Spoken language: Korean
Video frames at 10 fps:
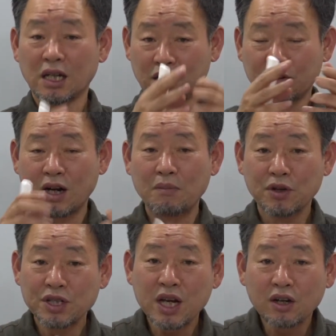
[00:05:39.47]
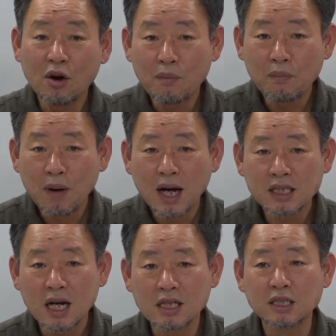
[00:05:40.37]
그걸 한번
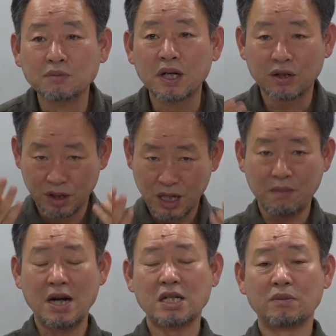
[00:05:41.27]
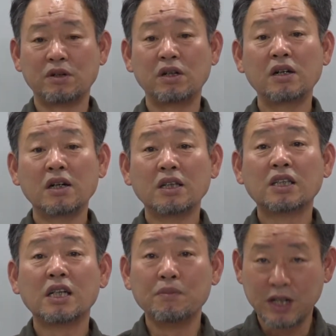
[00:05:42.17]
체크하시라는 의미에서 이렇게 말씀을
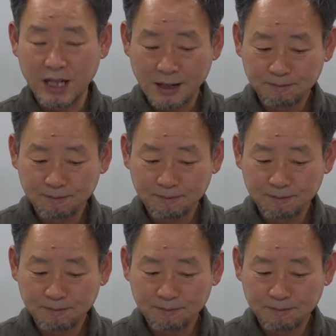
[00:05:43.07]
드립니다.